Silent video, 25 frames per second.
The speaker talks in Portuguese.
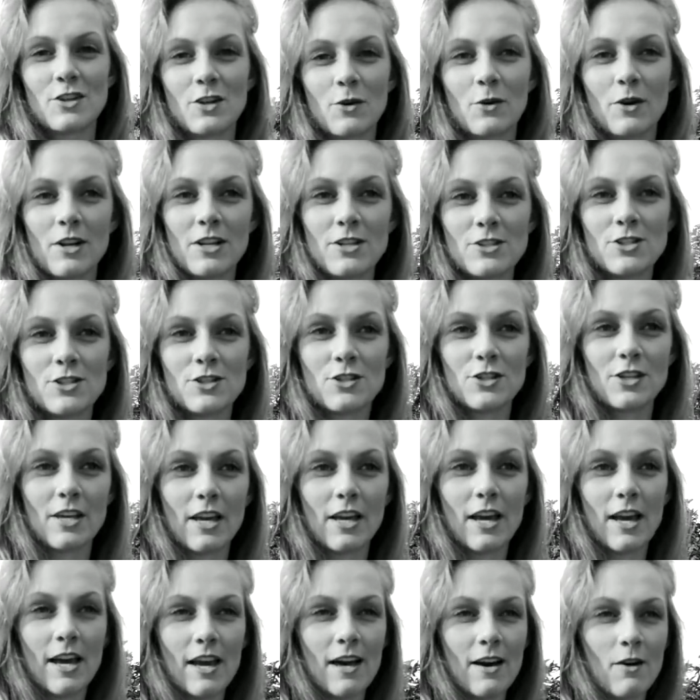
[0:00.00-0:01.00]
que quando a gente
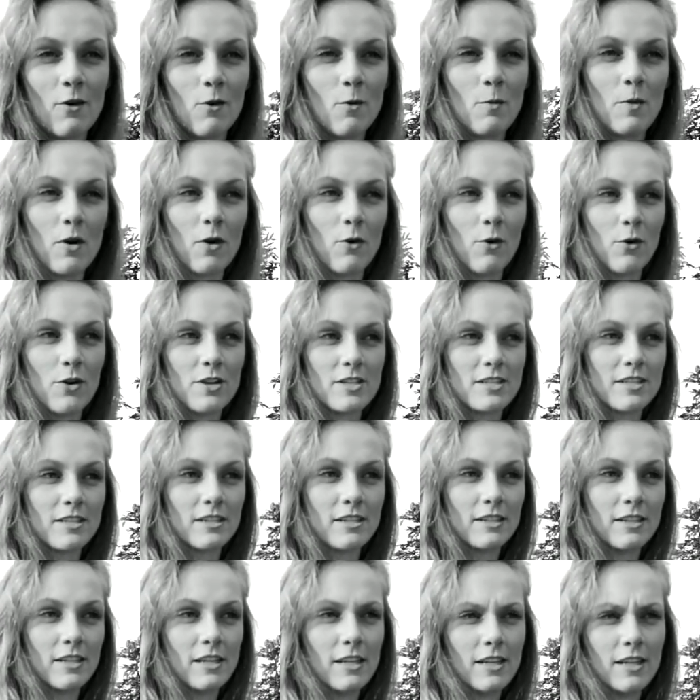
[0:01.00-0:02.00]
quer alguma coisa